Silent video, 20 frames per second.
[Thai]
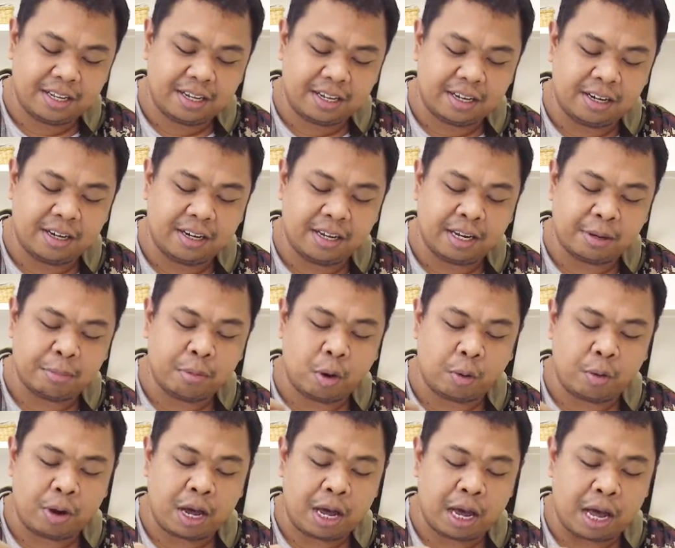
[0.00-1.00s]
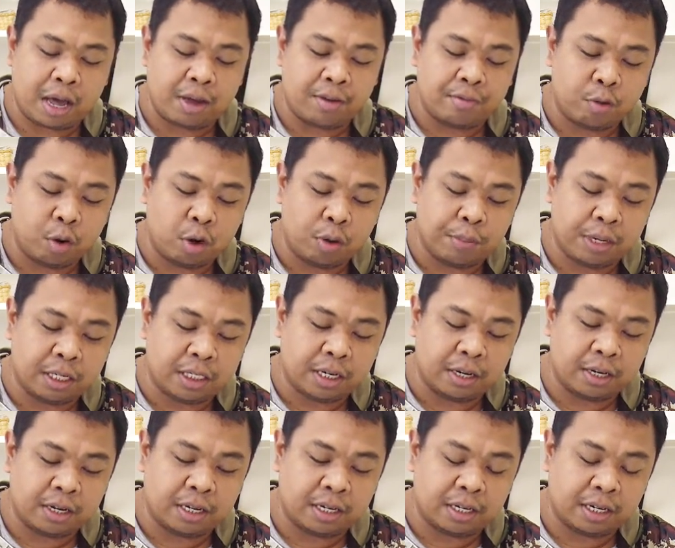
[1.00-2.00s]
เออเห็นบอกว่า iPhone มัน
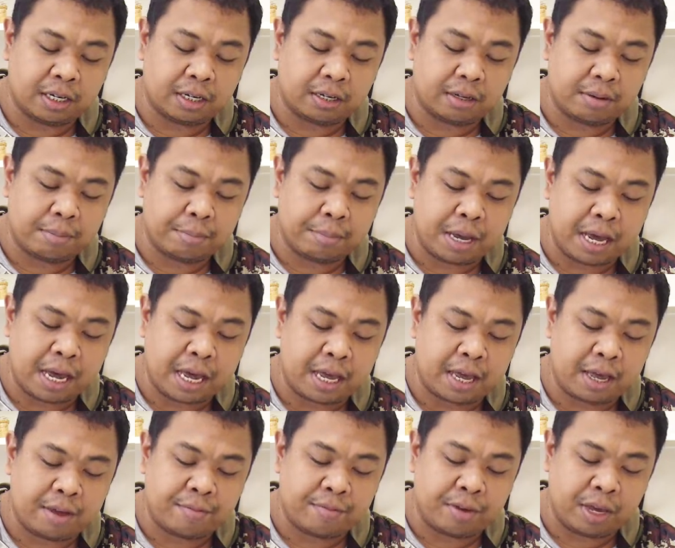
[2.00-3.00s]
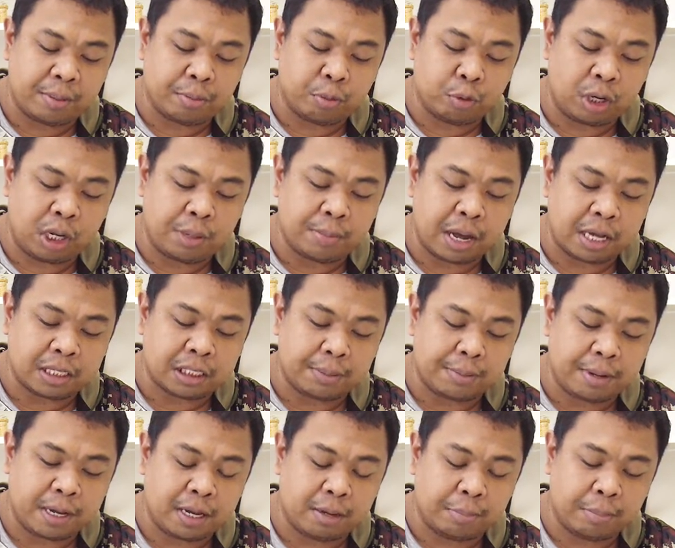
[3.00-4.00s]
จะไม่ให้ไอฟิล์มตัวนี้มาใช่
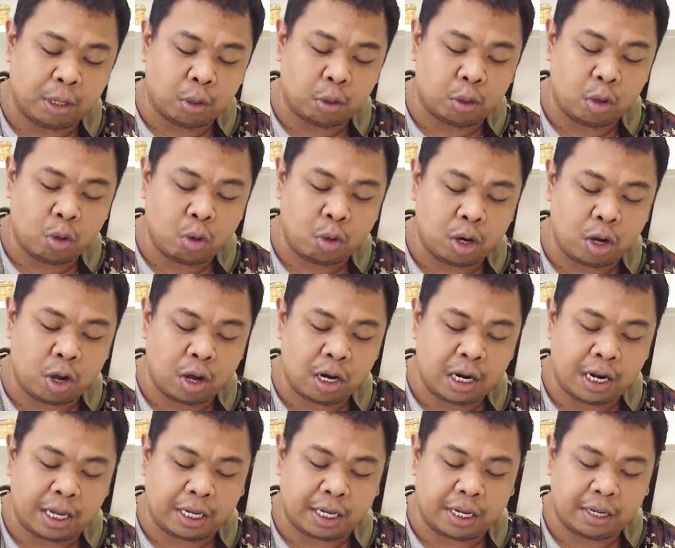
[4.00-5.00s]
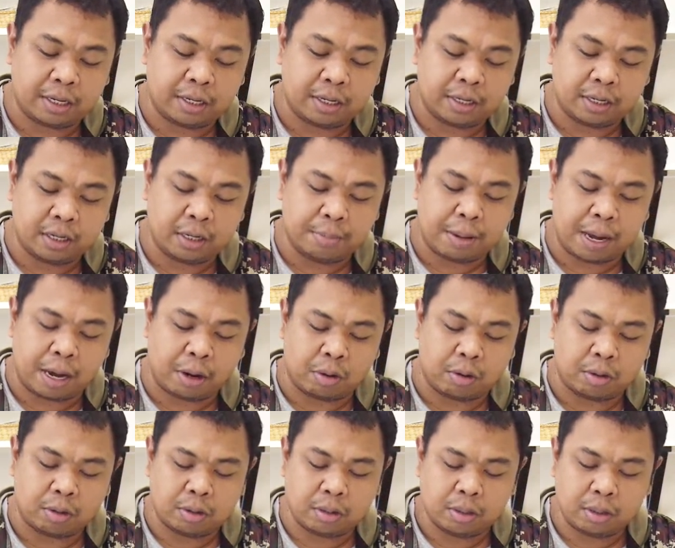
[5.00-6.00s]
ปะเบอรอรลดโลกร้อนอะไรเงี้ยหรือเปล่า
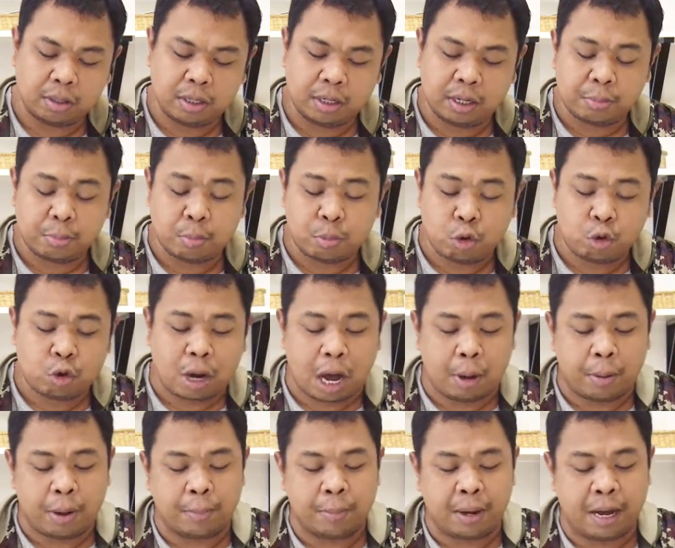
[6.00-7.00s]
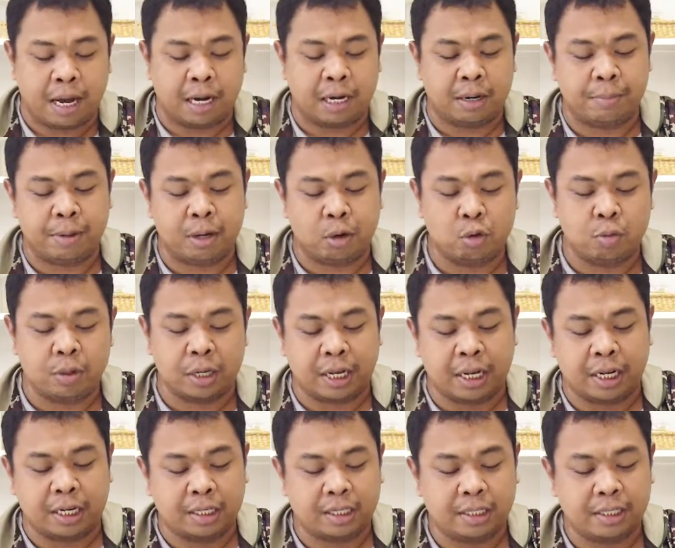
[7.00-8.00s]
ดูข่าวผ่านๆนะไม่รู้เหมือน
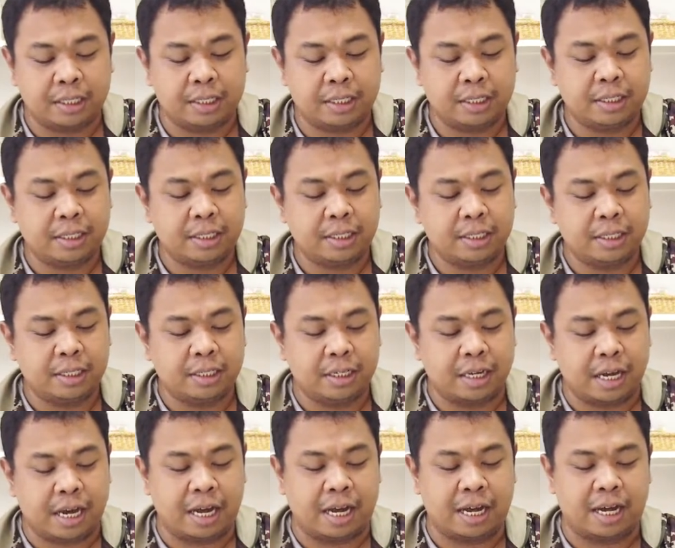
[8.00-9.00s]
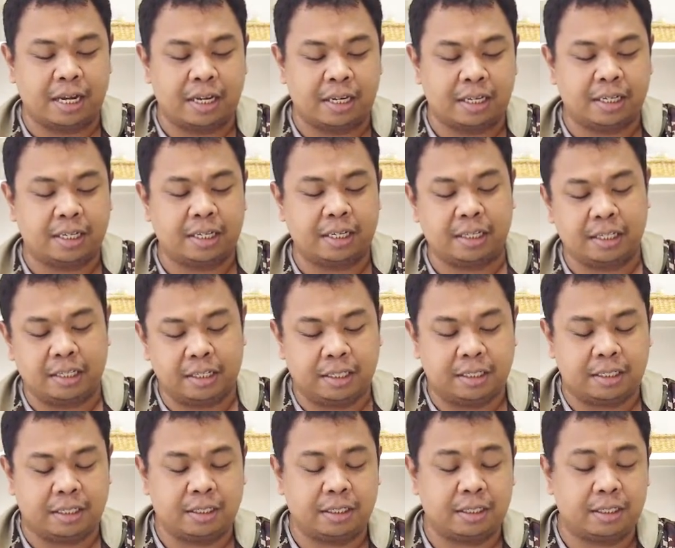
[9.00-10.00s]
กัน อ่า
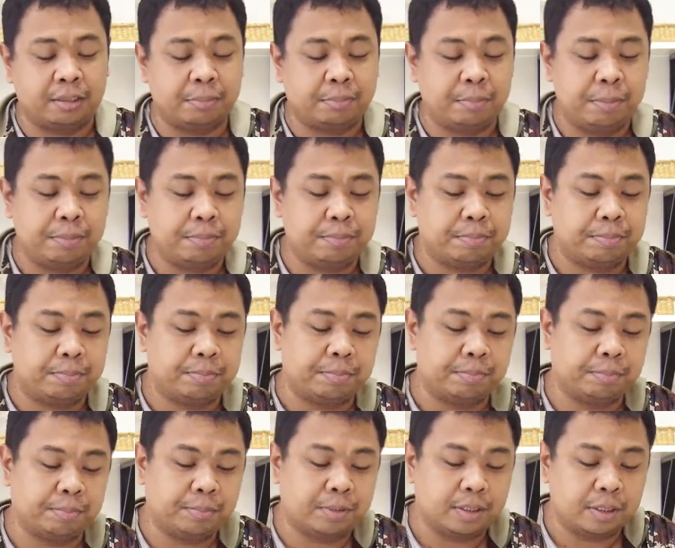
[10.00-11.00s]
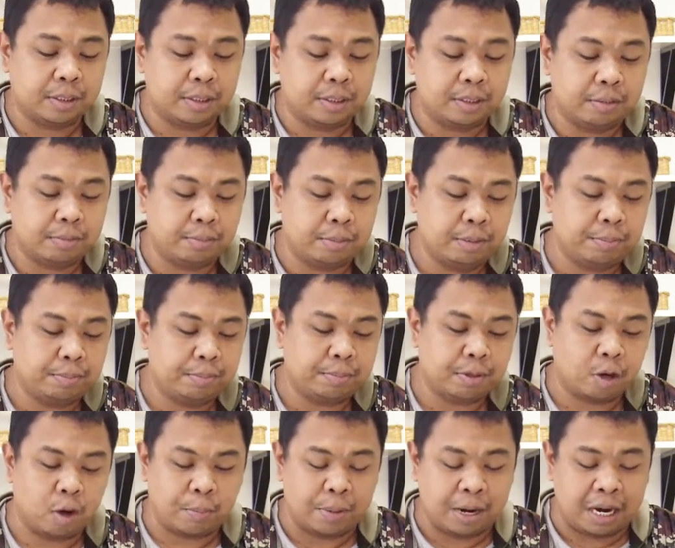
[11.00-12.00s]
ปึ๊บปึ๊บ
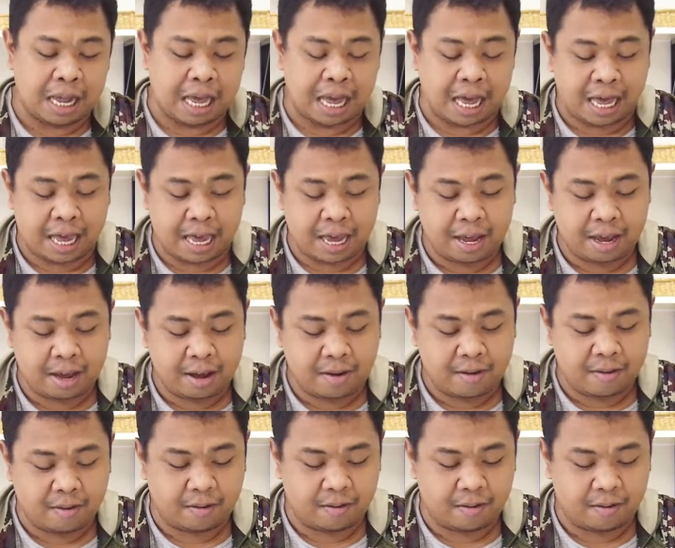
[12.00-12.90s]
ออกมาแล้ว